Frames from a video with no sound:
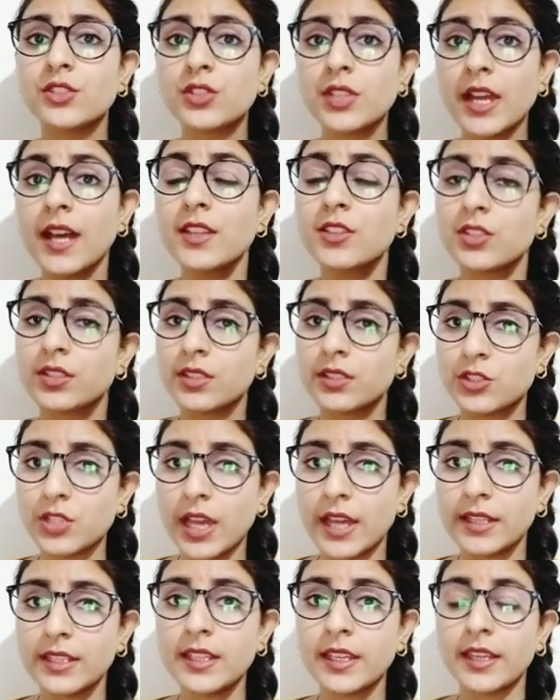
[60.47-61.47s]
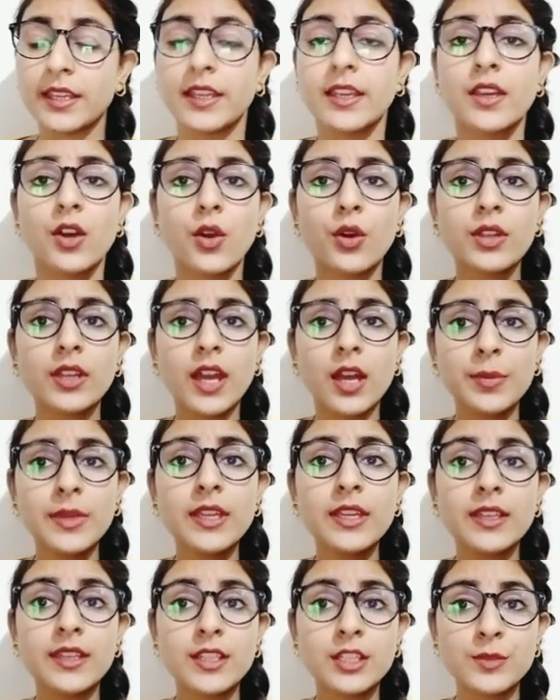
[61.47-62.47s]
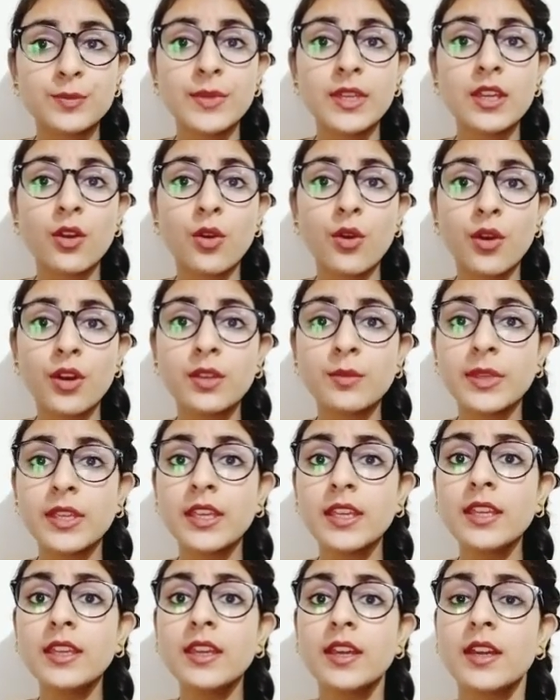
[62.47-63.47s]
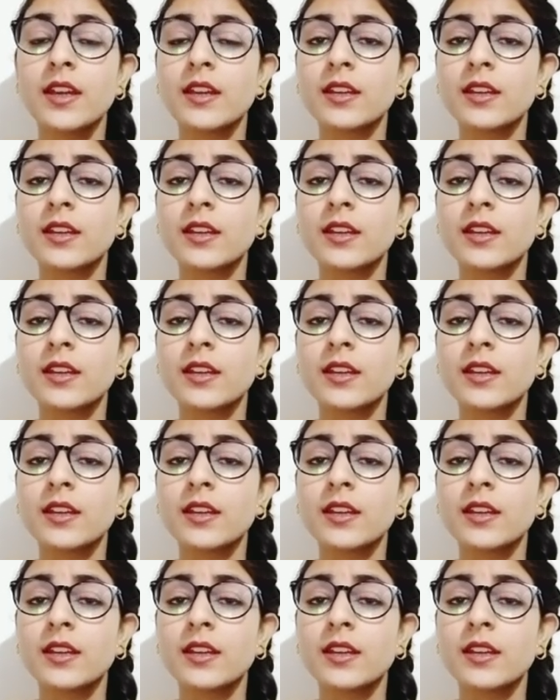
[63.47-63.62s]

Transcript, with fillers: जांच जारी है और अभी इसमें और भी